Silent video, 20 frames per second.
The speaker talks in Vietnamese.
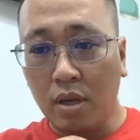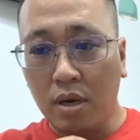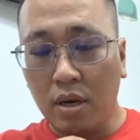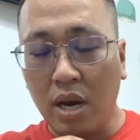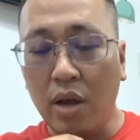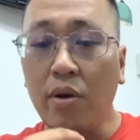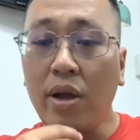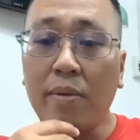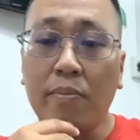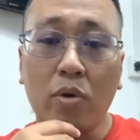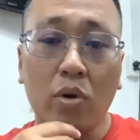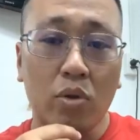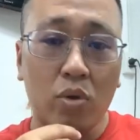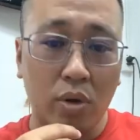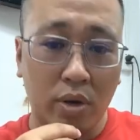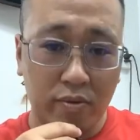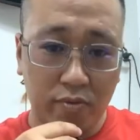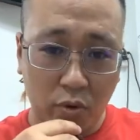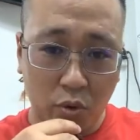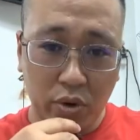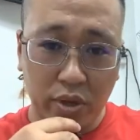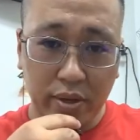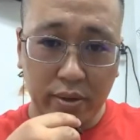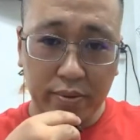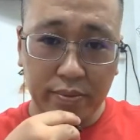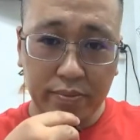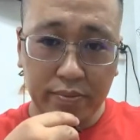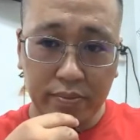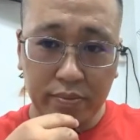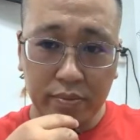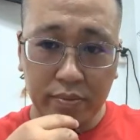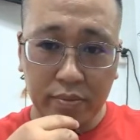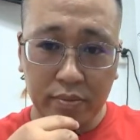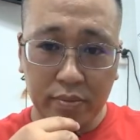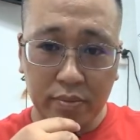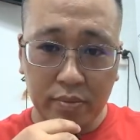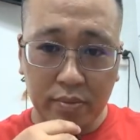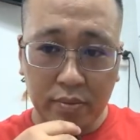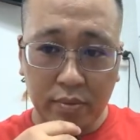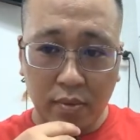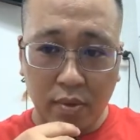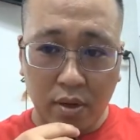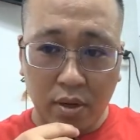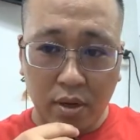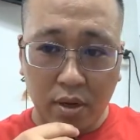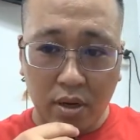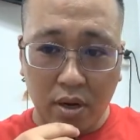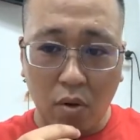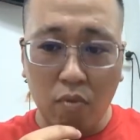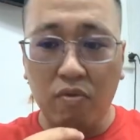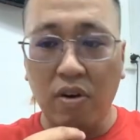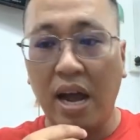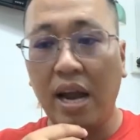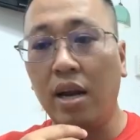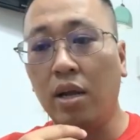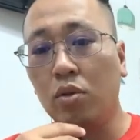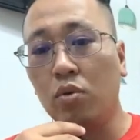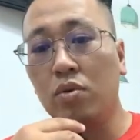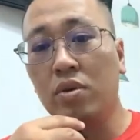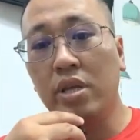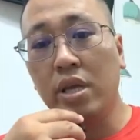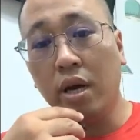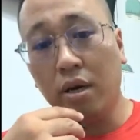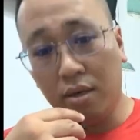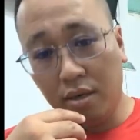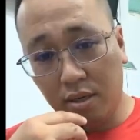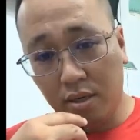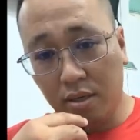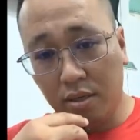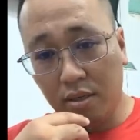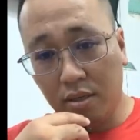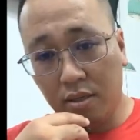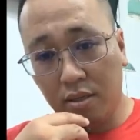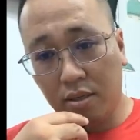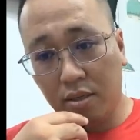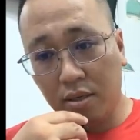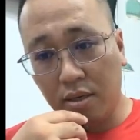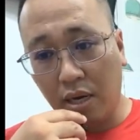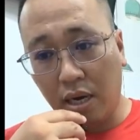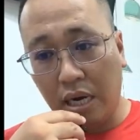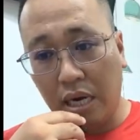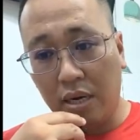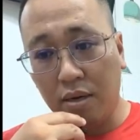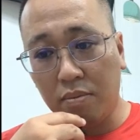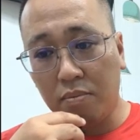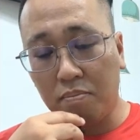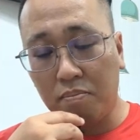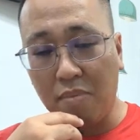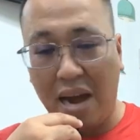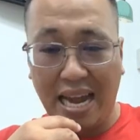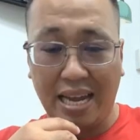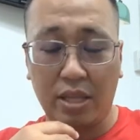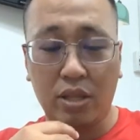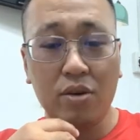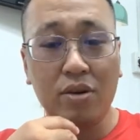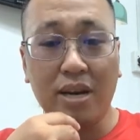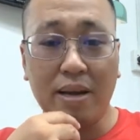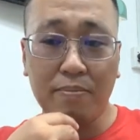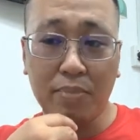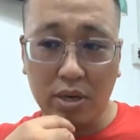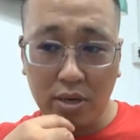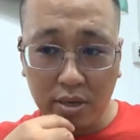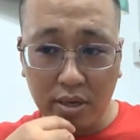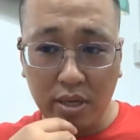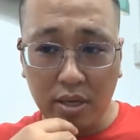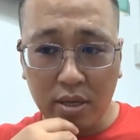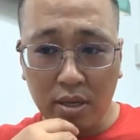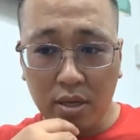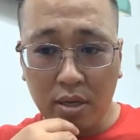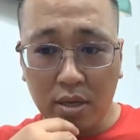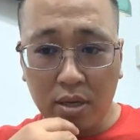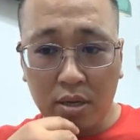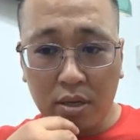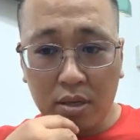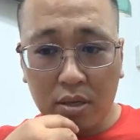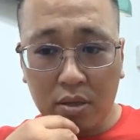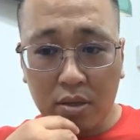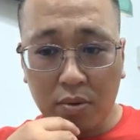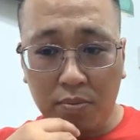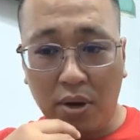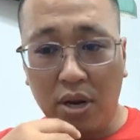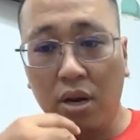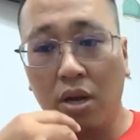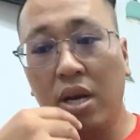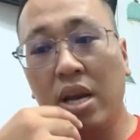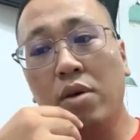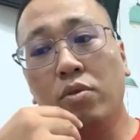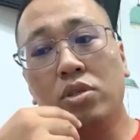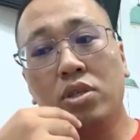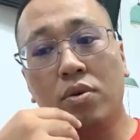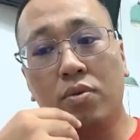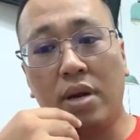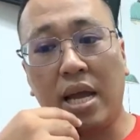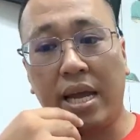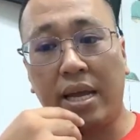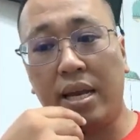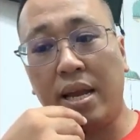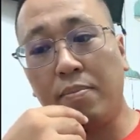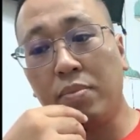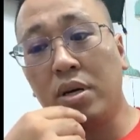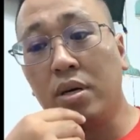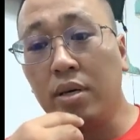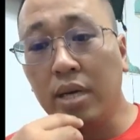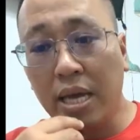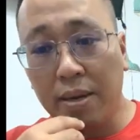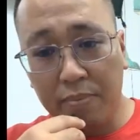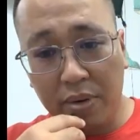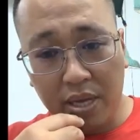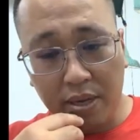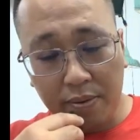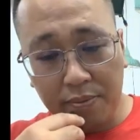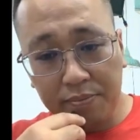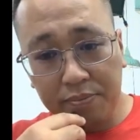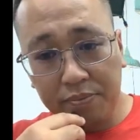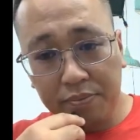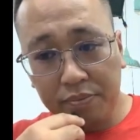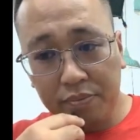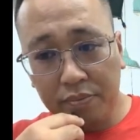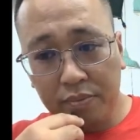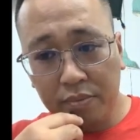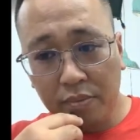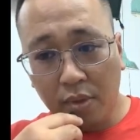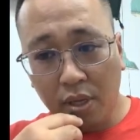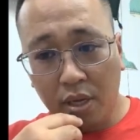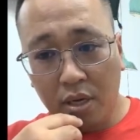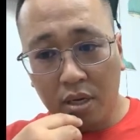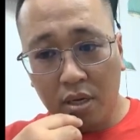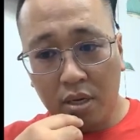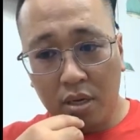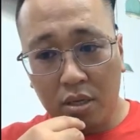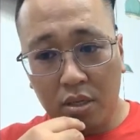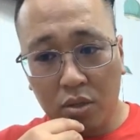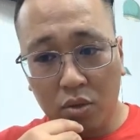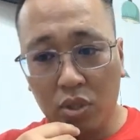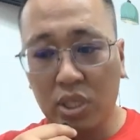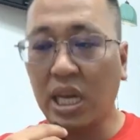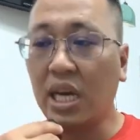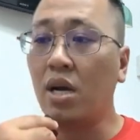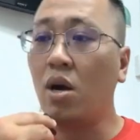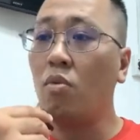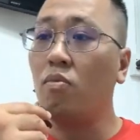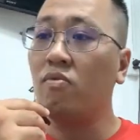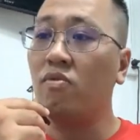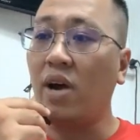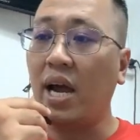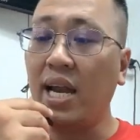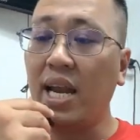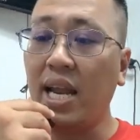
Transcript: Nếu em có chuyện vui, không phải là tôi dự, đó, bạn chưa đám cưới tôi mới nói nếu sau này đám cưới em đi tôi sẽ không phải